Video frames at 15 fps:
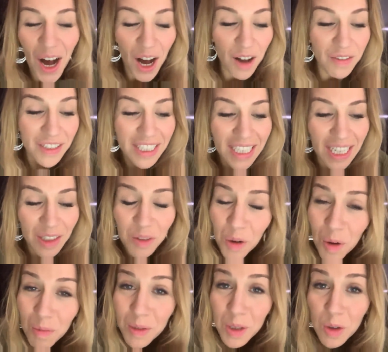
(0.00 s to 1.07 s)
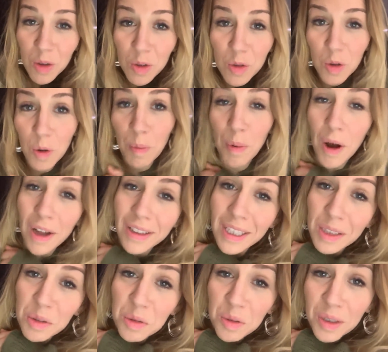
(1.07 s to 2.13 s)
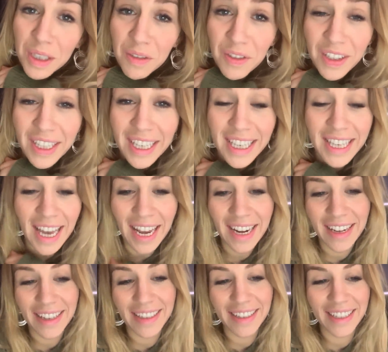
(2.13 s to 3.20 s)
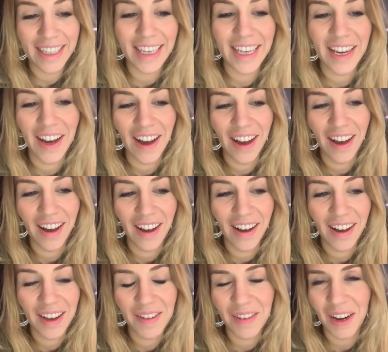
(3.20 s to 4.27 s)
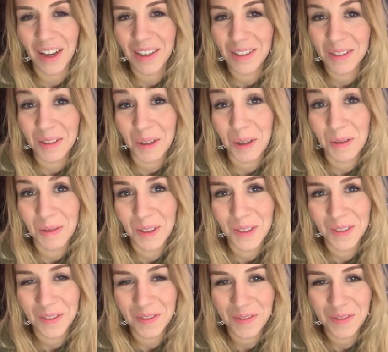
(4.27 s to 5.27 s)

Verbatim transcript: en fait, il est trop mignon, tu le portes et tout, et te fait des câlins. Et, euh, voilà, trop mignon.